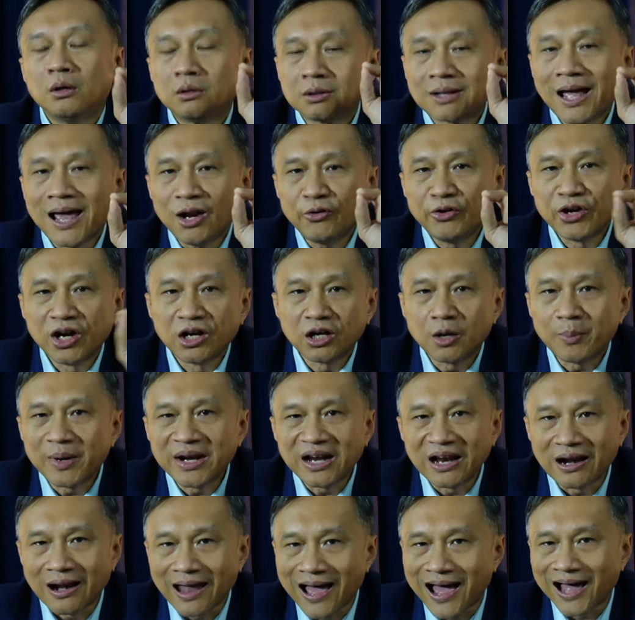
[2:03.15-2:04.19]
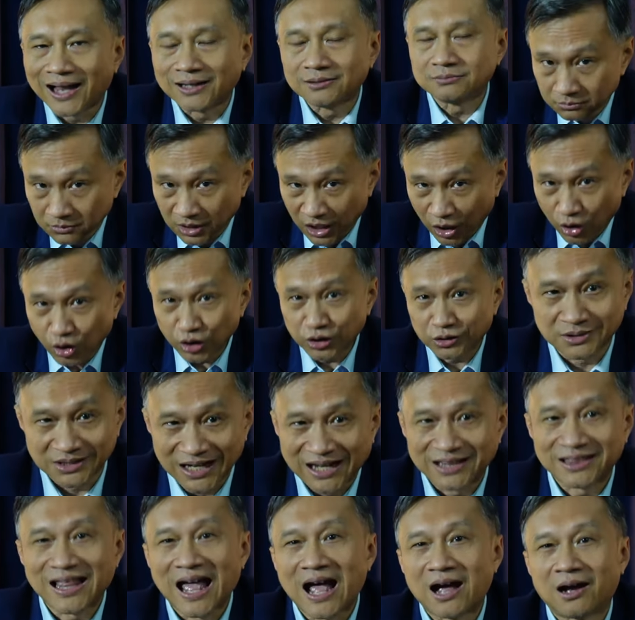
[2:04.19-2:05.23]
ถ้าเราเดินเข้าไปในร้านแล้วก็จ่า
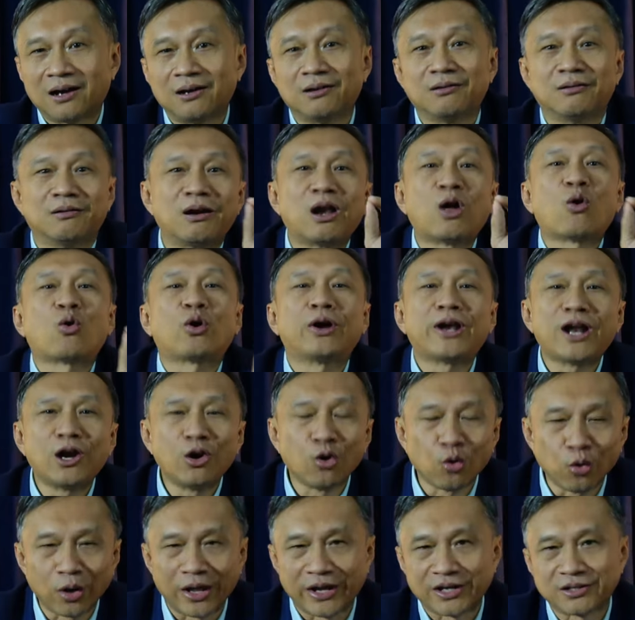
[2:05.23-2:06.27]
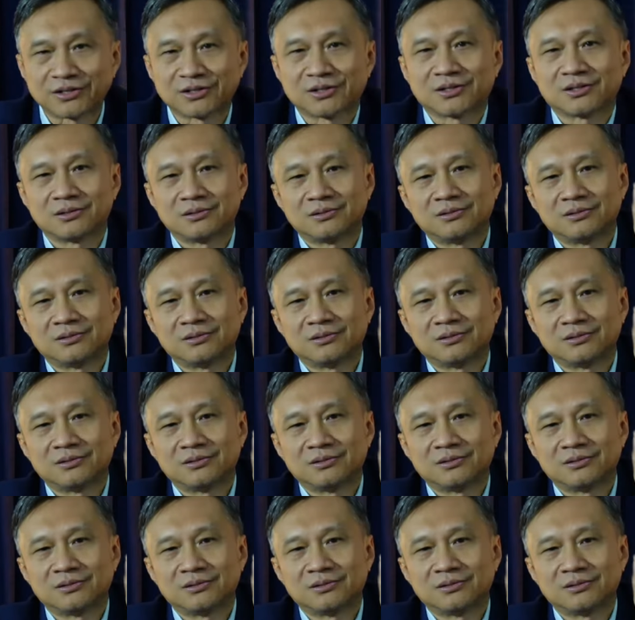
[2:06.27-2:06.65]
ยตังเราก็ได้โรเล็กซ์